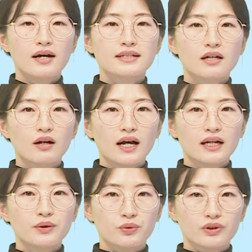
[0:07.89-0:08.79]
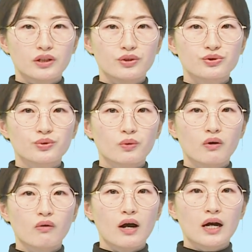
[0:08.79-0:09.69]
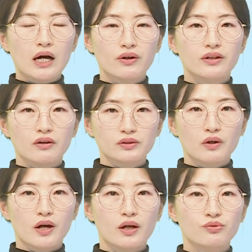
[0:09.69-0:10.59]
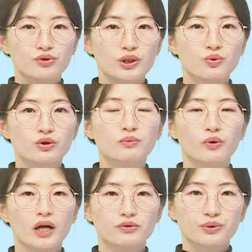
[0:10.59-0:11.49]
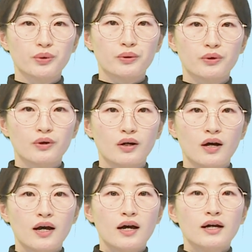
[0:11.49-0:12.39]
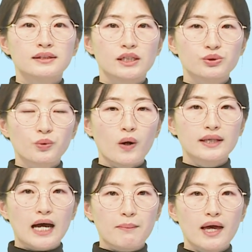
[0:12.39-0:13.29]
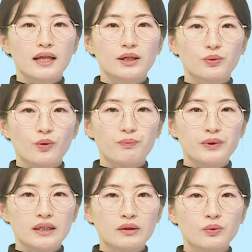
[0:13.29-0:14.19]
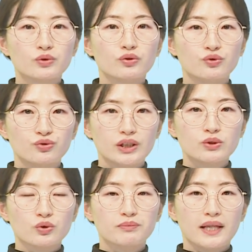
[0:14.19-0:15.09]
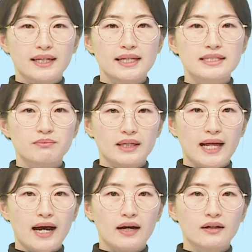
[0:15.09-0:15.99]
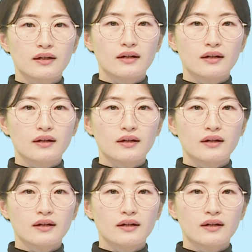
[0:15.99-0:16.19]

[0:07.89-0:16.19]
설날인 오늘은 수도권과 강원 영서에 눈이 조금 오겠고요. 제주도와 남해안에도 비 또는 눈이 조금 내리겠습니다.